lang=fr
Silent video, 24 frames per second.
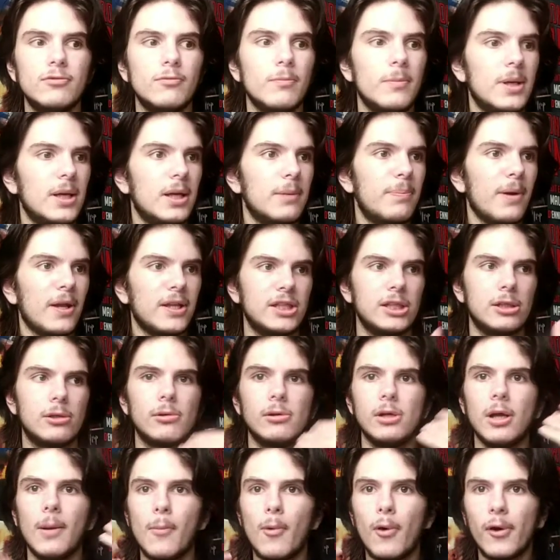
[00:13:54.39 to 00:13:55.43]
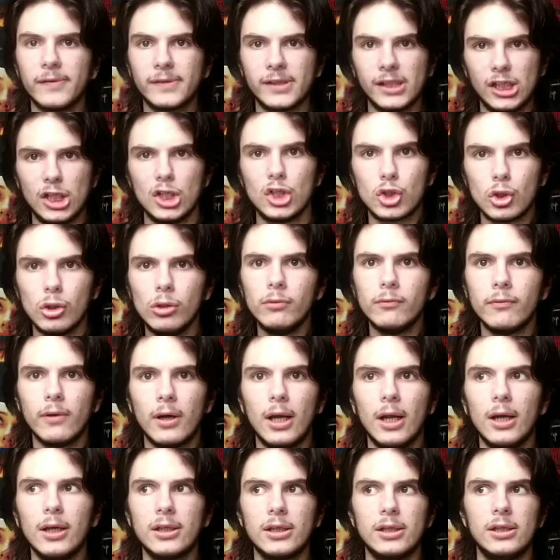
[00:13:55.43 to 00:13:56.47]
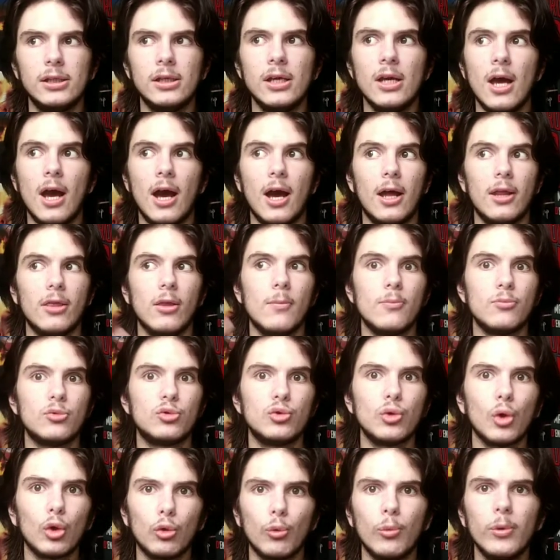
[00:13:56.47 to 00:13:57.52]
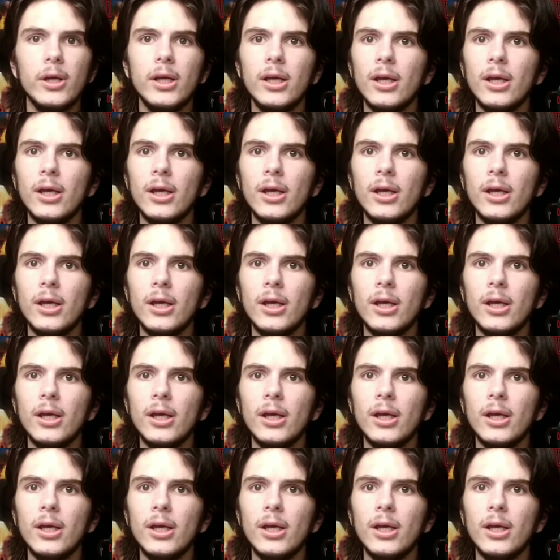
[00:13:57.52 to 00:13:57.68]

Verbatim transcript: mais particulièrement intelligent, voilà, qui un homme surdoué,